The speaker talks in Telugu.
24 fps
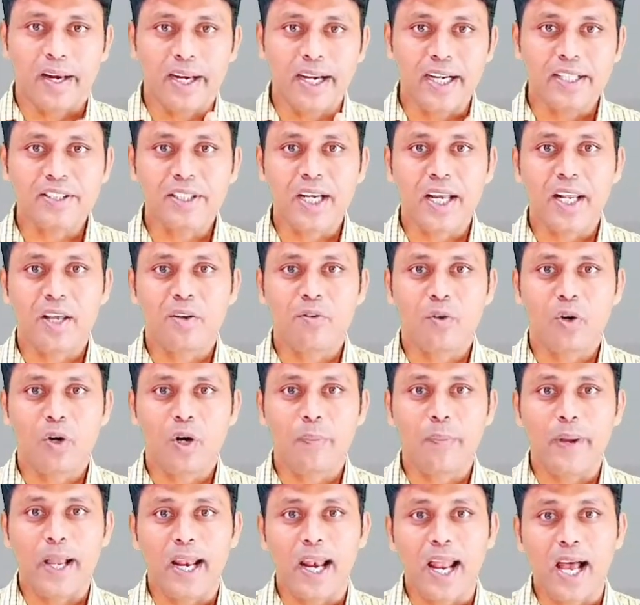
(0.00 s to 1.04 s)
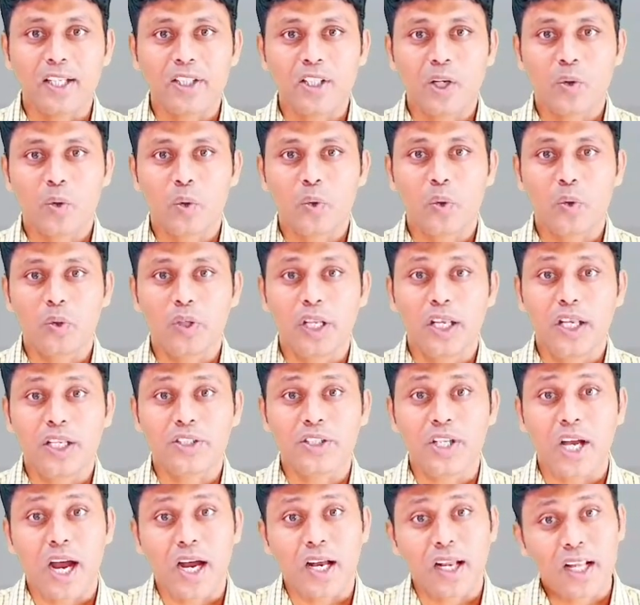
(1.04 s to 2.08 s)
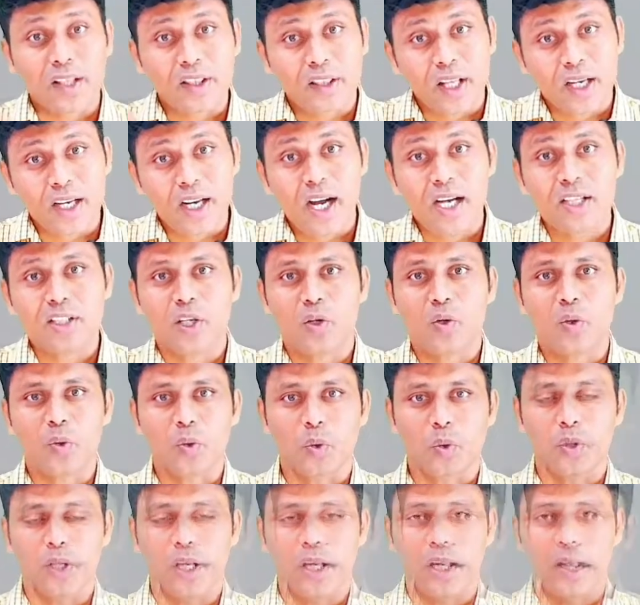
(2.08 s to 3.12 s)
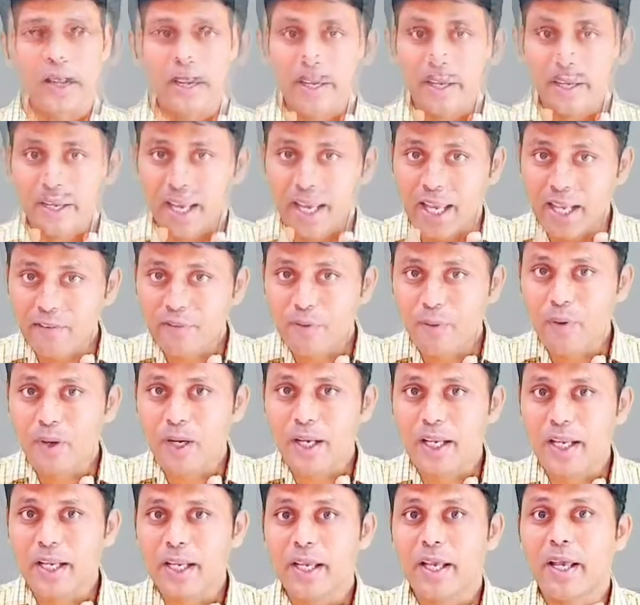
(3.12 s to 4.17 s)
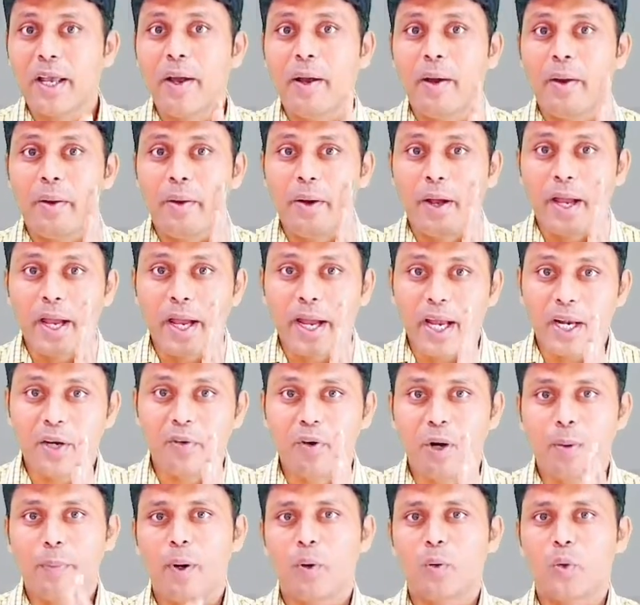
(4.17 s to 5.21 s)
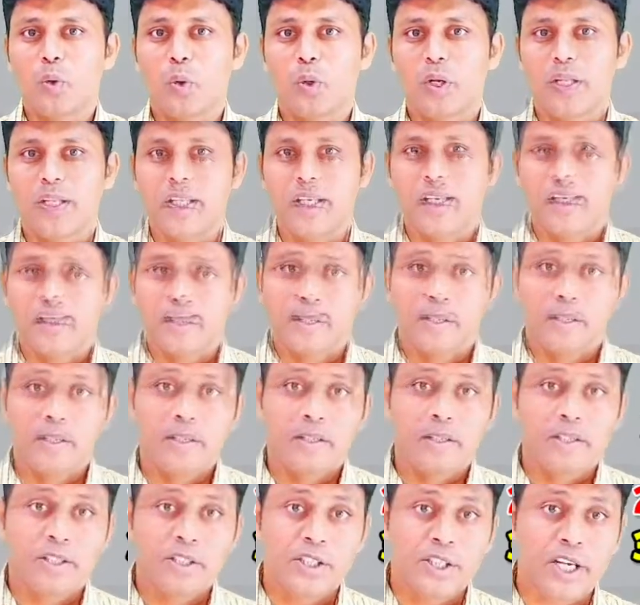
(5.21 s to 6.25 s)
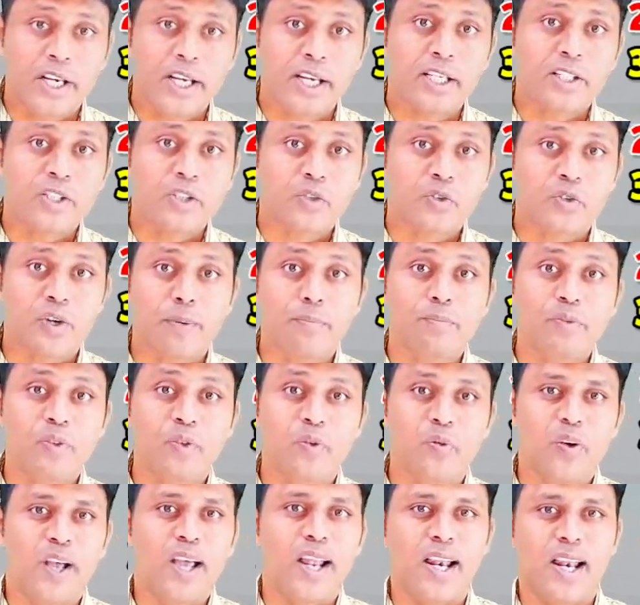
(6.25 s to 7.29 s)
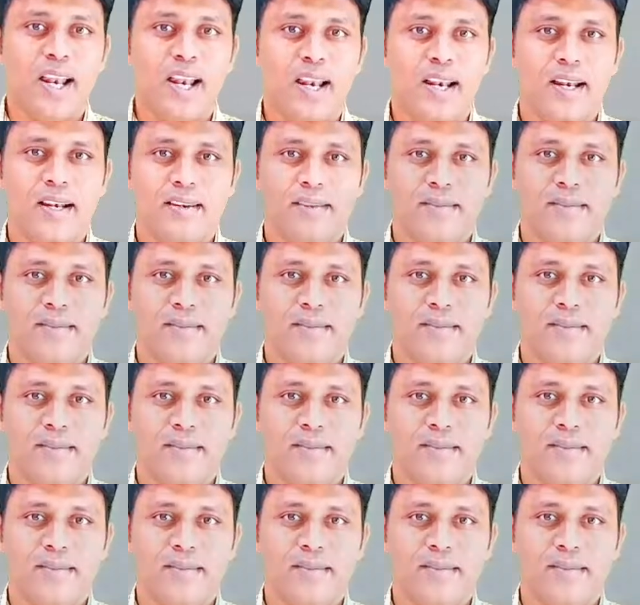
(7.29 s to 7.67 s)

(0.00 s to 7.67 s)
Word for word: రీడ్స్ అనే వర్బ్ ఎలా జరుగుతుంది జాగ్రత్తగా జరుగుతుంది కేర్ఫుల్లీ యాడ్వర్బ్ అవుతున్నది షీ స్విమ్స్ వెల్